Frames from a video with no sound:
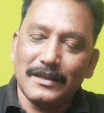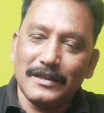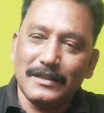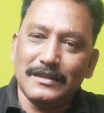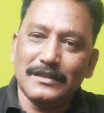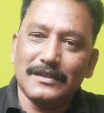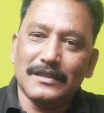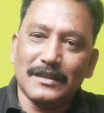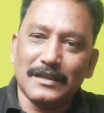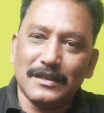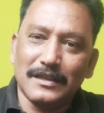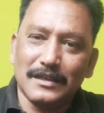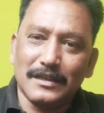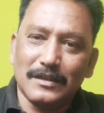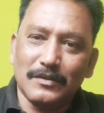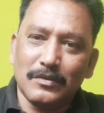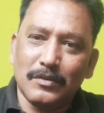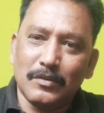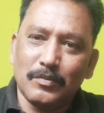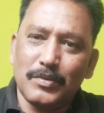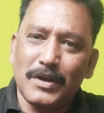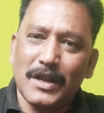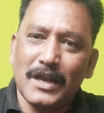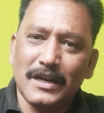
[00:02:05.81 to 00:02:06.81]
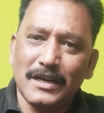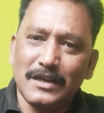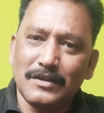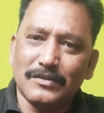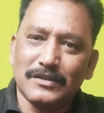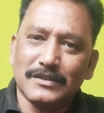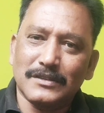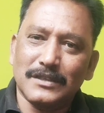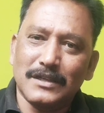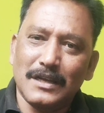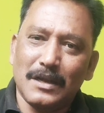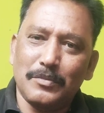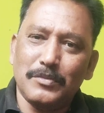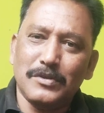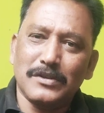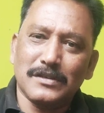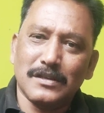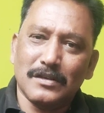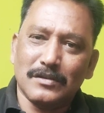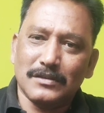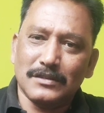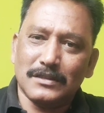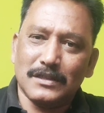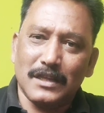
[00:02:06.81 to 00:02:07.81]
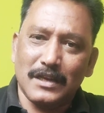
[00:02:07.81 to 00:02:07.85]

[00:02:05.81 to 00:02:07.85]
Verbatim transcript: இந்த பிளானை வந்து அமித்ஷாவுக்கு